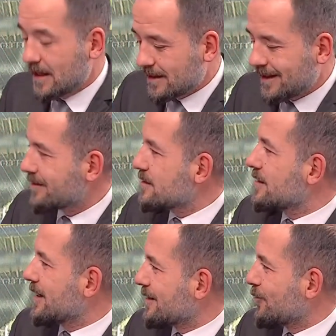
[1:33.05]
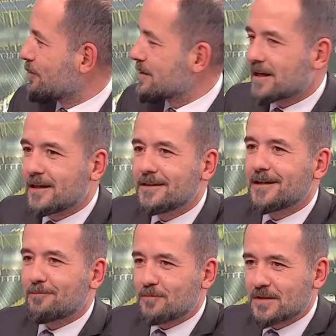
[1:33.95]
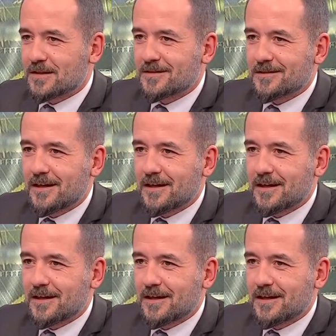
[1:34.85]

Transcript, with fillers: Yanlış yerde o pazarlığı yapmayacaksın.